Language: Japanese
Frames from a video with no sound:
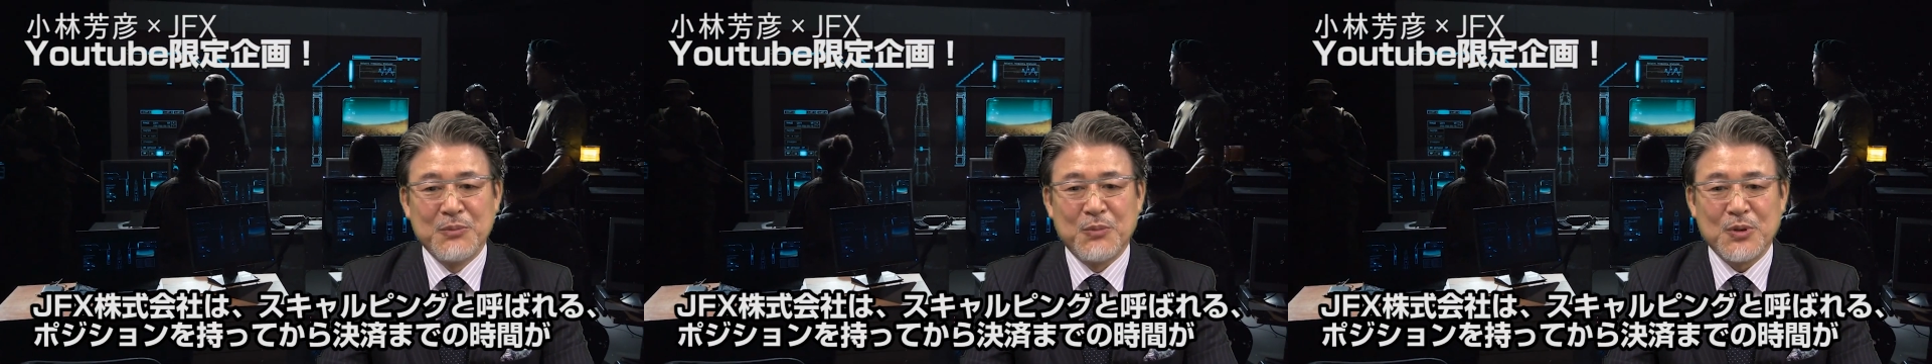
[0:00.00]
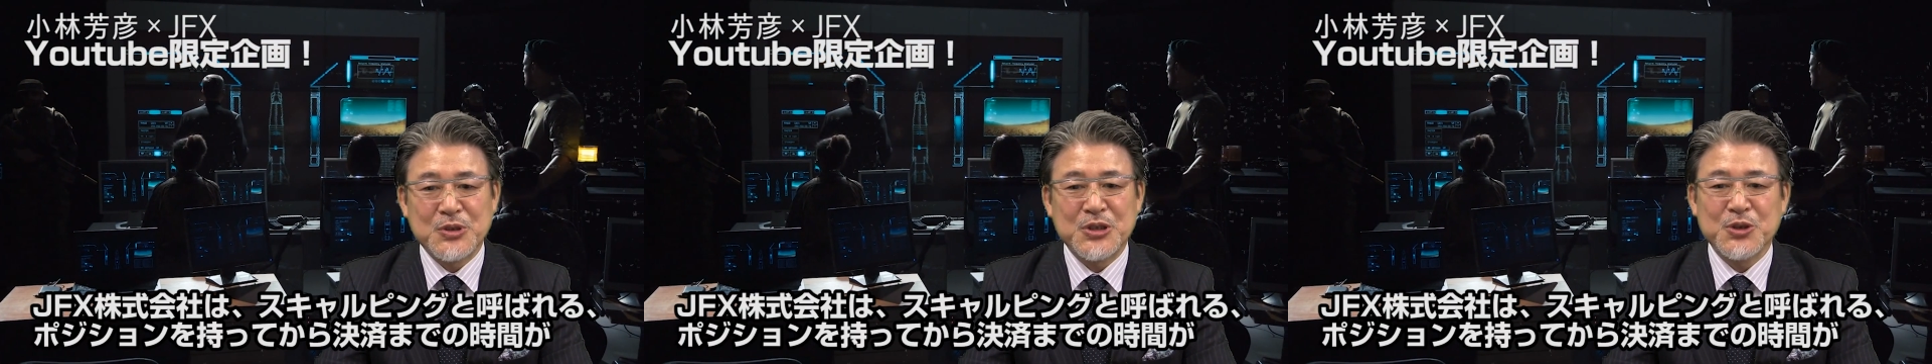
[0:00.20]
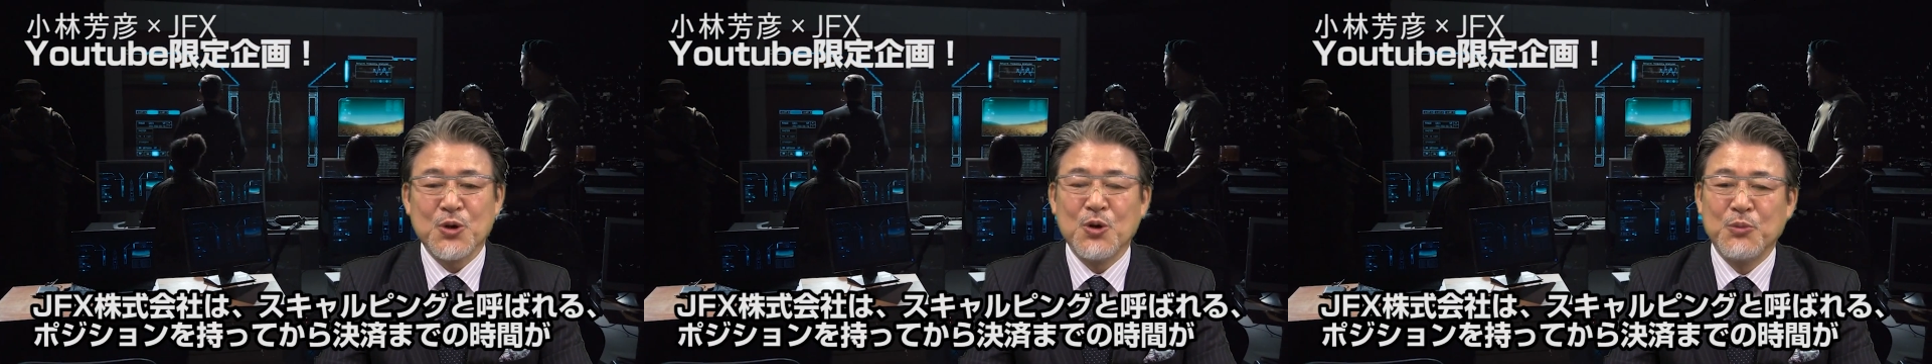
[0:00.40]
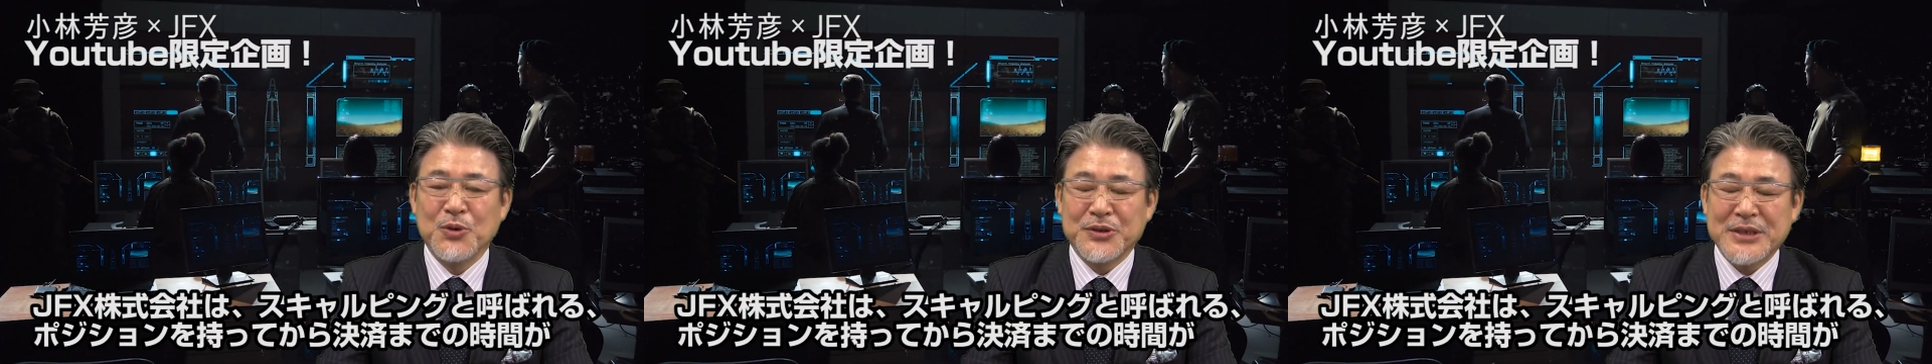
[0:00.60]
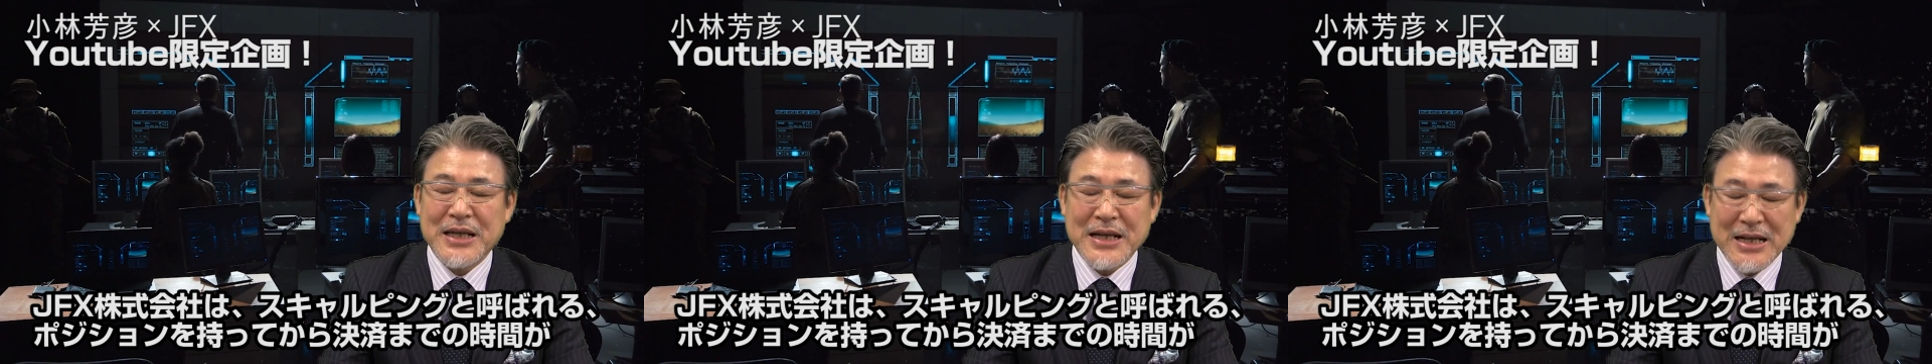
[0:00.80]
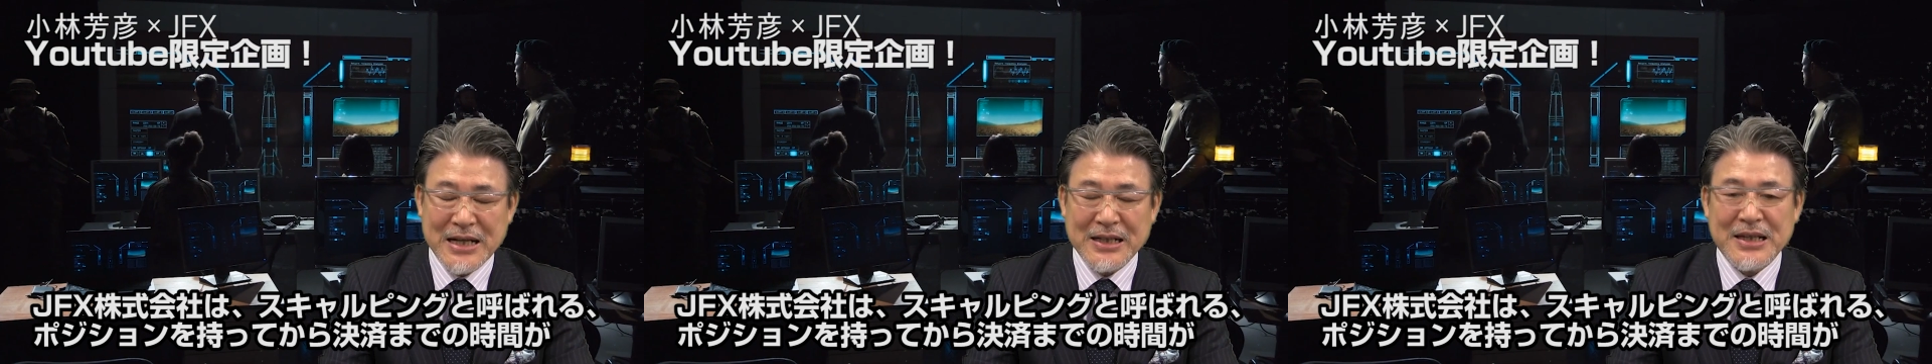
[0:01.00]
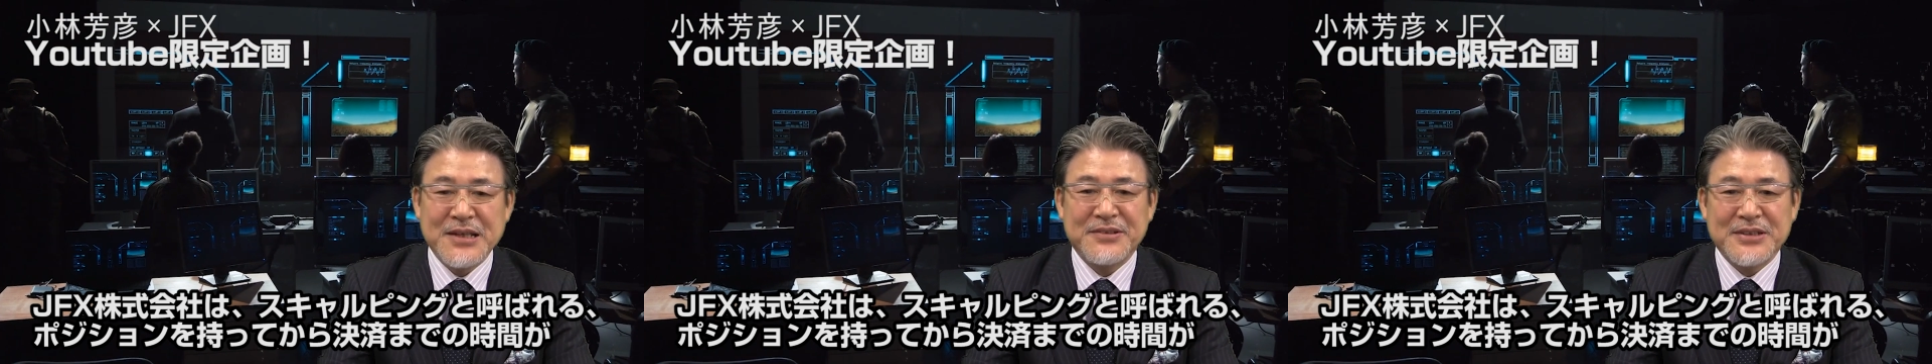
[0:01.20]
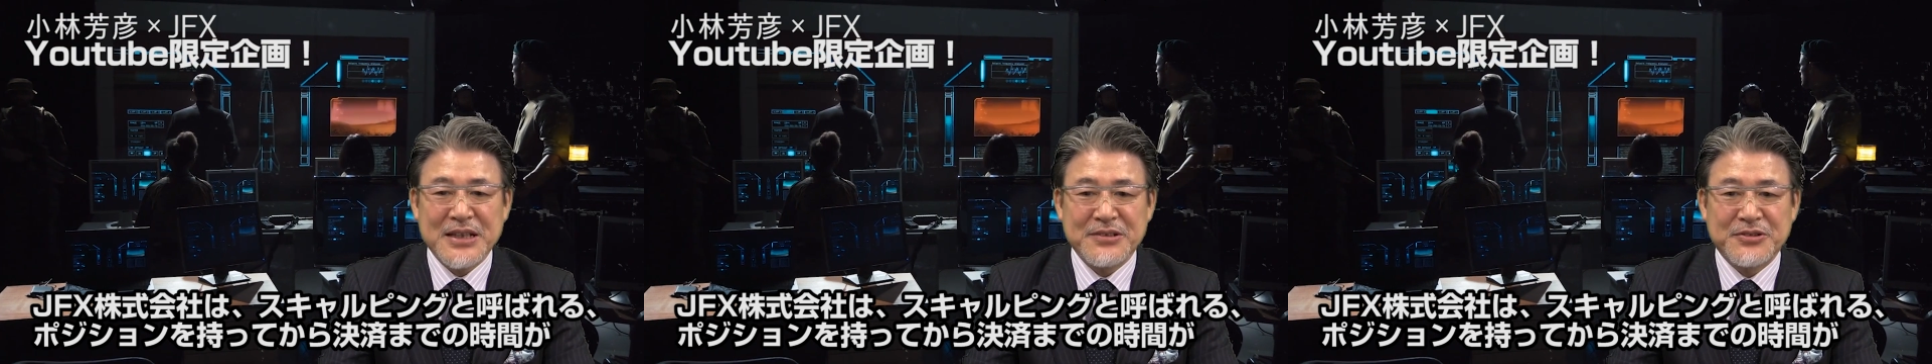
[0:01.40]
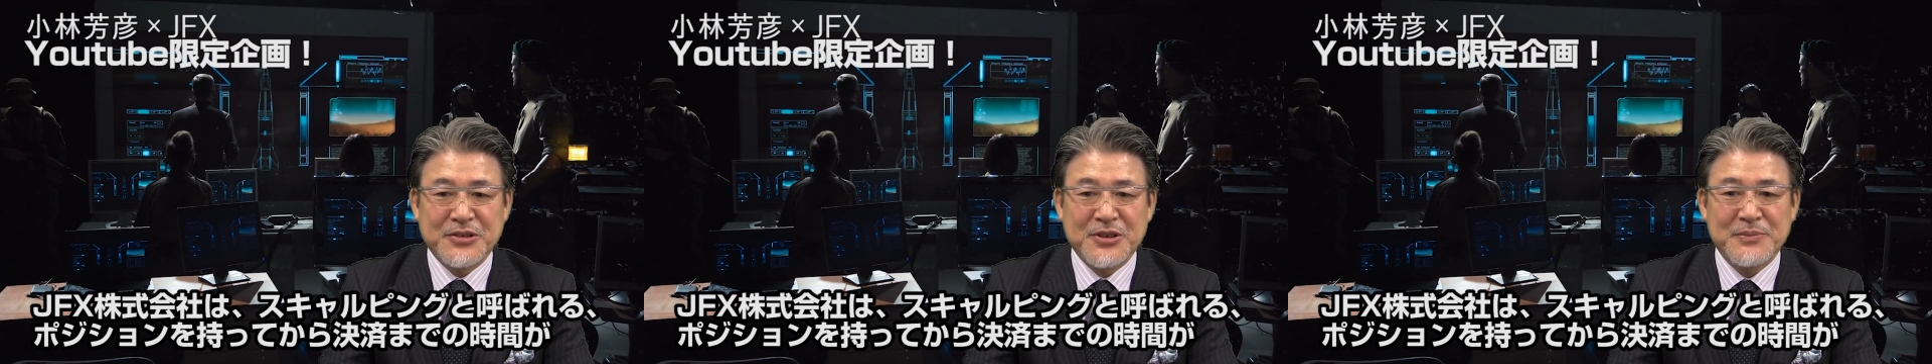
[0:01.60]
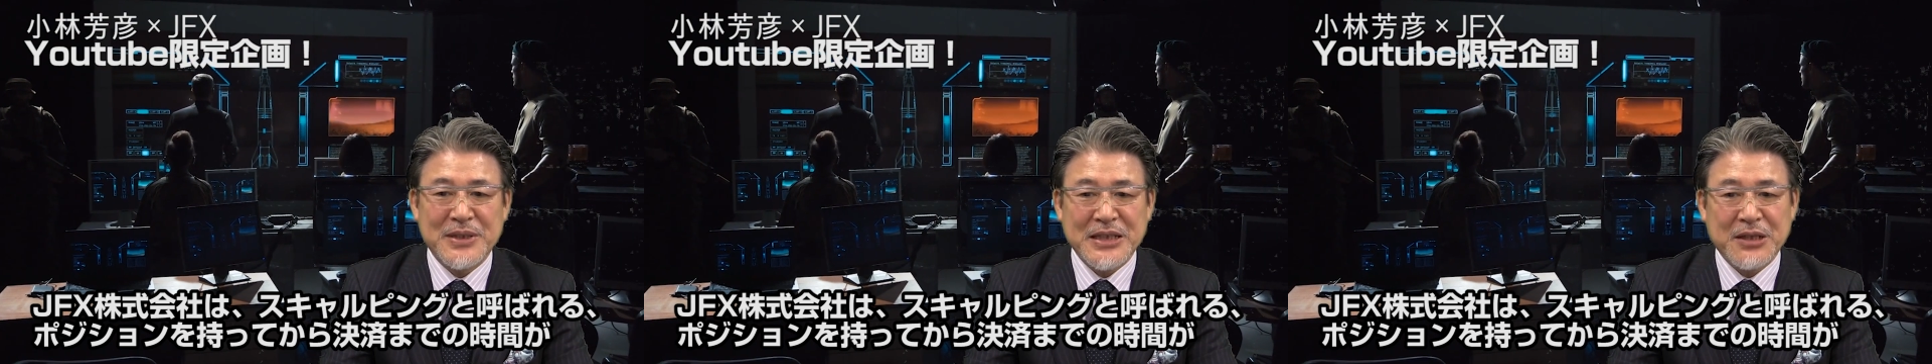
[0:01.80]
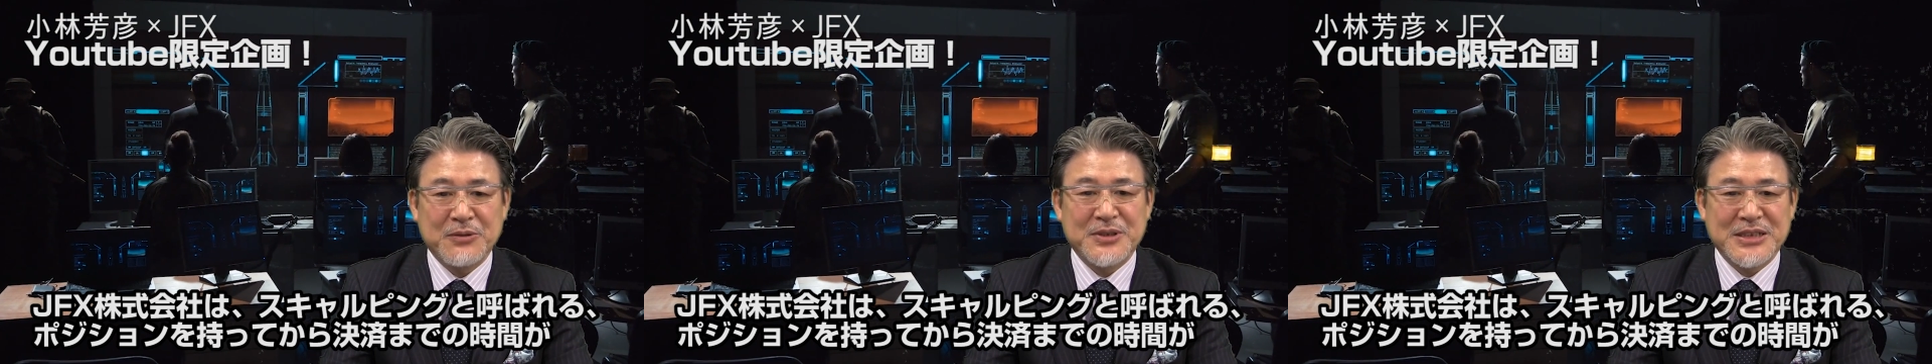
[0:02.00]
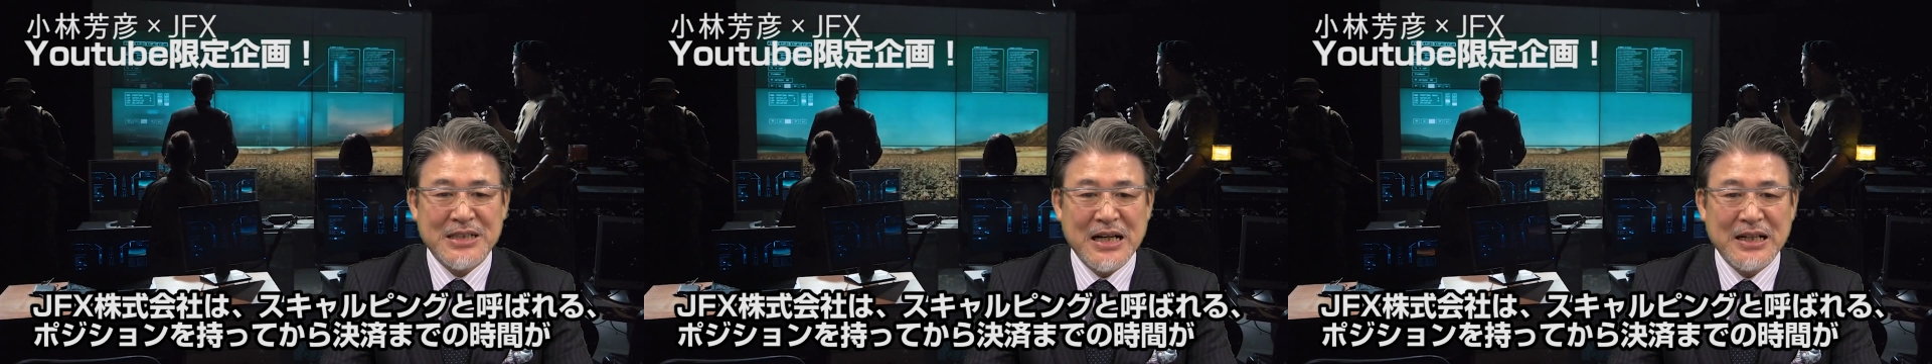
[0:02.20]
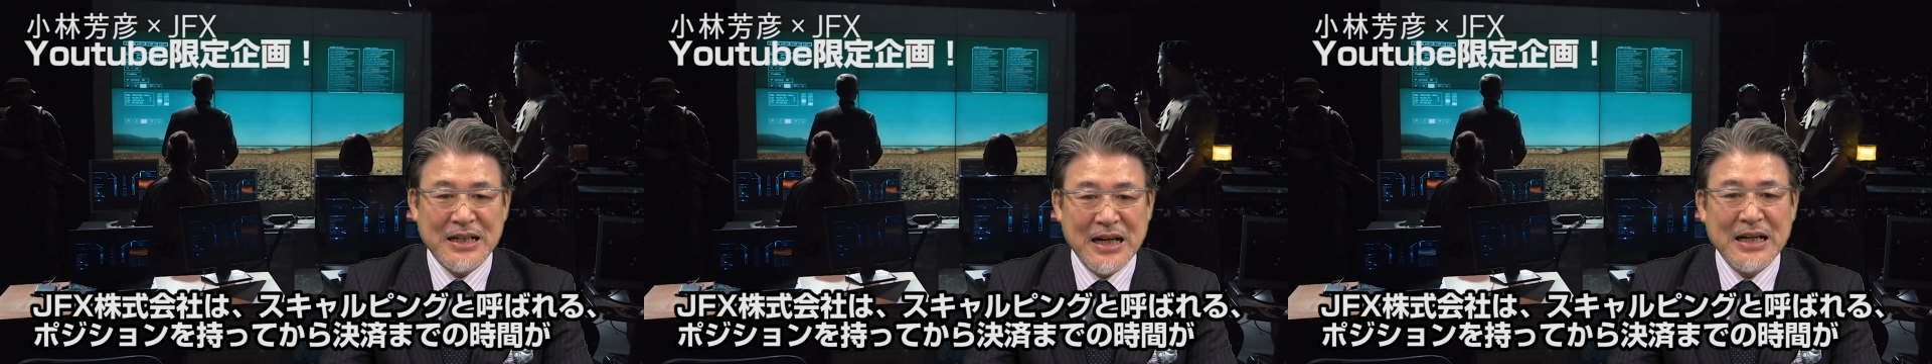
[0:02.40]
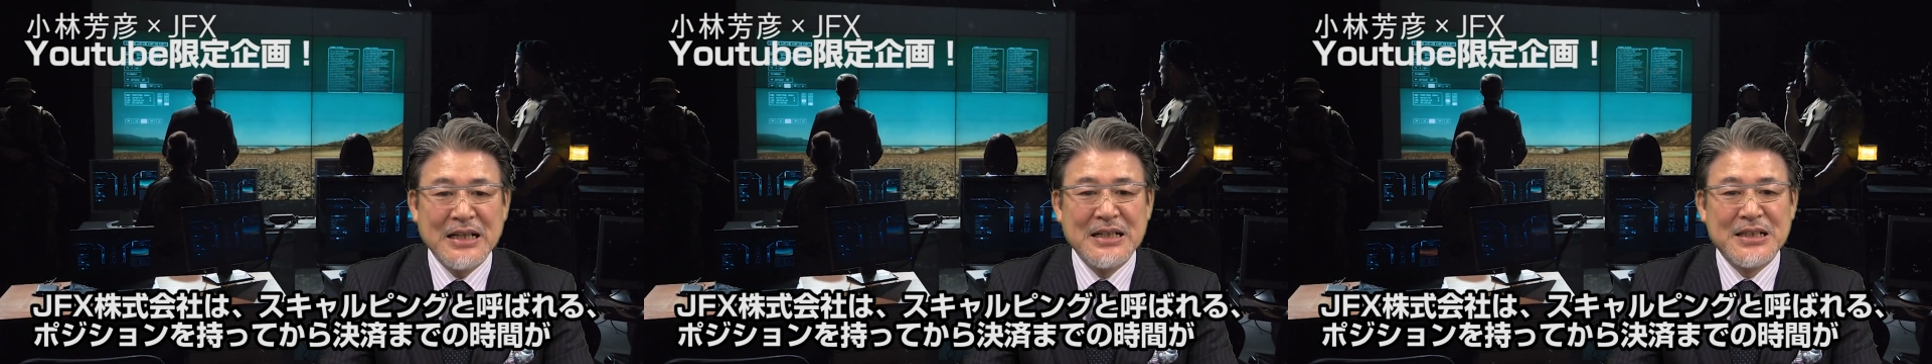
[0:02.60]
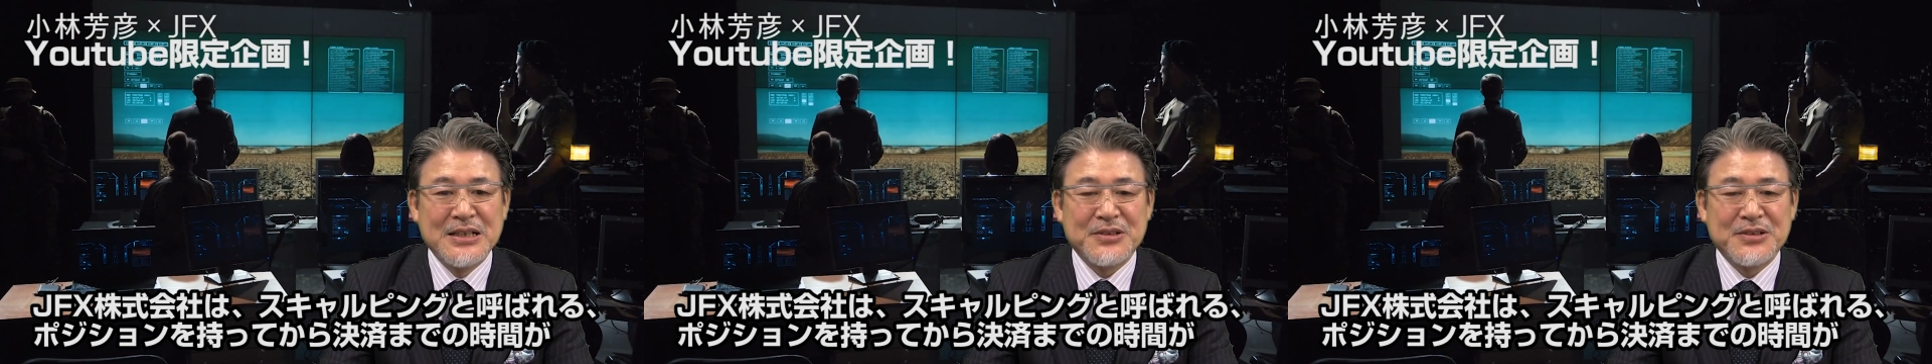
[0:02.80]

ポジションを持ってから決済するまでの時間が